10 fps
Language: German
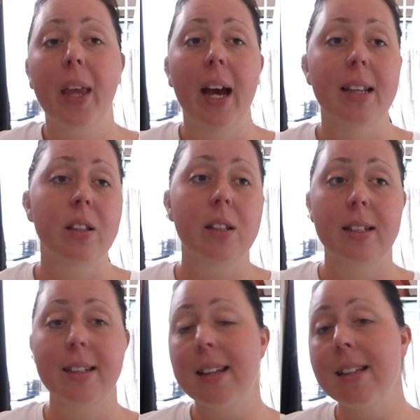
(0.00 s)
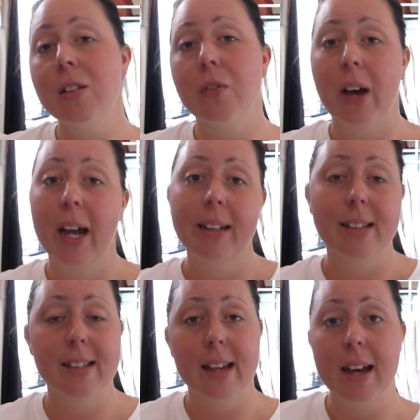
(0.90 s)
Also das sind so
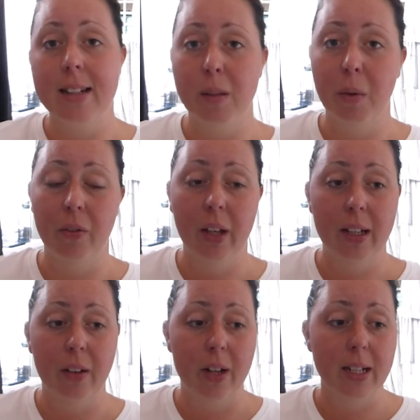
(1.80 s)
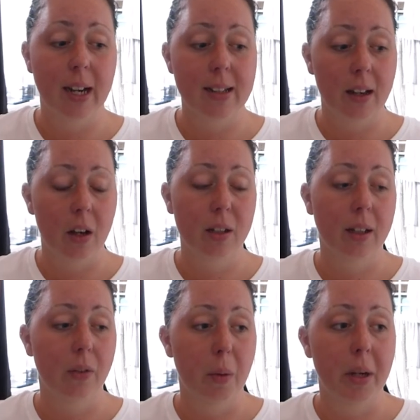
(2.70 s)
Wahnsinnssachen, die man während der Weltreise
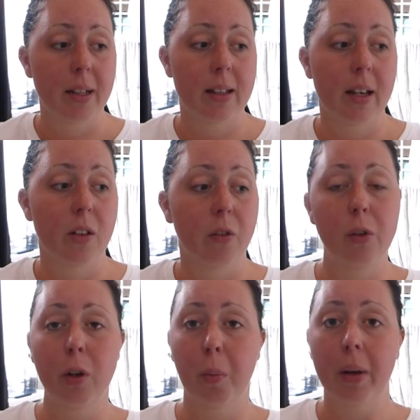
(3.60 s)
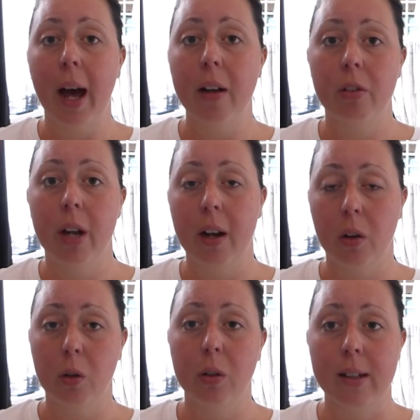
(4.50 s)
rauskriegt, wenn man sich halt so Flüge plant und halt auch
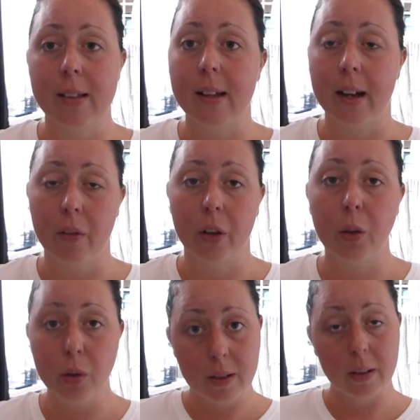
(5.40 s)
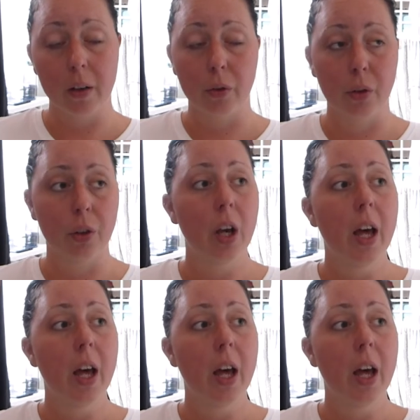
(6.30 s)
guckt, dass es halt einfach günstiger wird,